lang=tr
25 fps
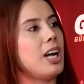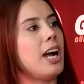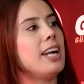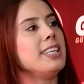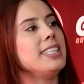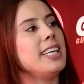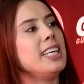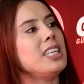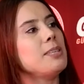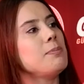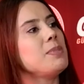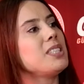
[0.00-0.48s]

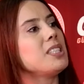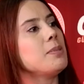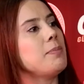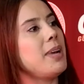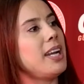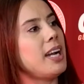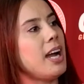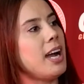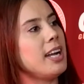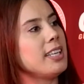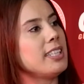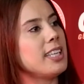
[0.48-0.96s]
Yerimizi
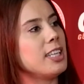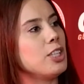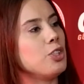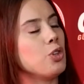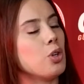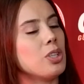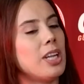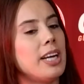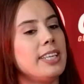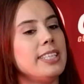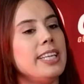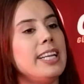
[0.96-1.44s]
merak
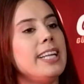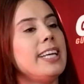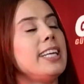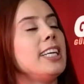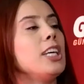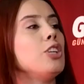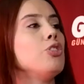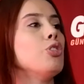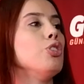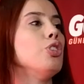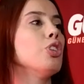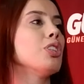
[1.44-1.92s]
ediyorlar.
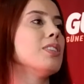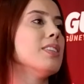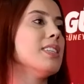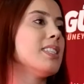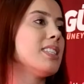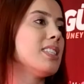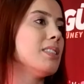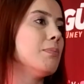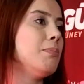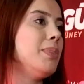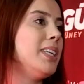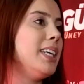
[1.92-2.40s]
İleriye dönük
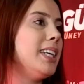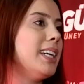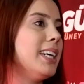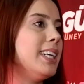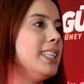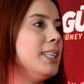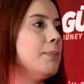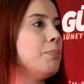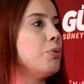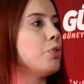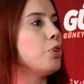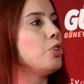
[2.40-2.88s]
nasıl bir
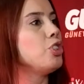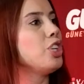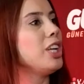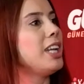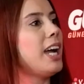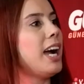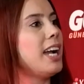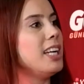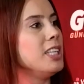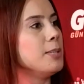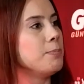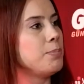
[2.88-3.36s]
hani,
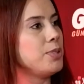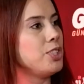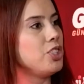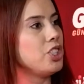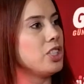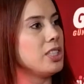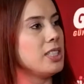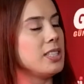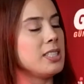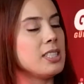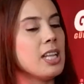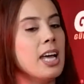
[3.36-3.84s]
projeler
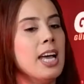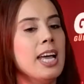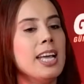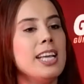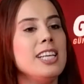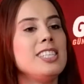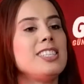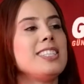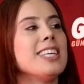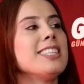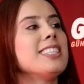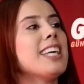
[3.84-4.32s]
yapacağız?
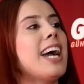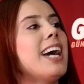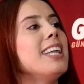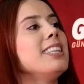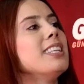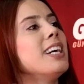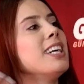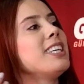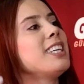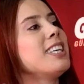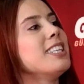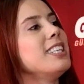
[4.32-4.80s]
İşte
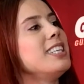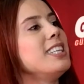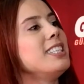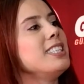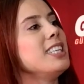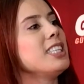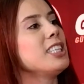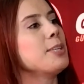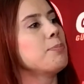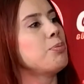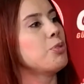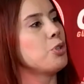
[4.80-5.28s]
kendi
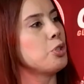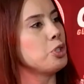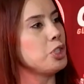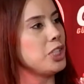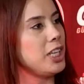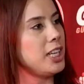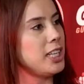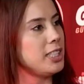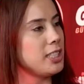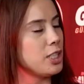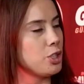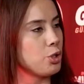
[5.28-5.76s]
akıllarındaki
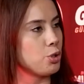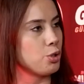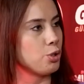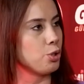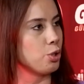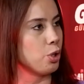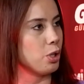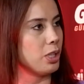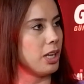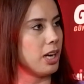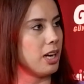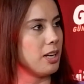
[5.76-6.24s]
projeleri de
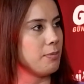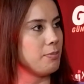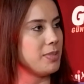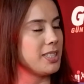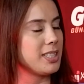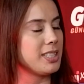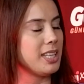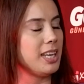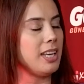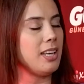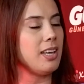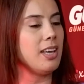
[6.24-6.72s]
sunuyorlar
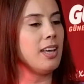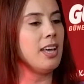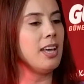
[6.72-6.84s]
bize.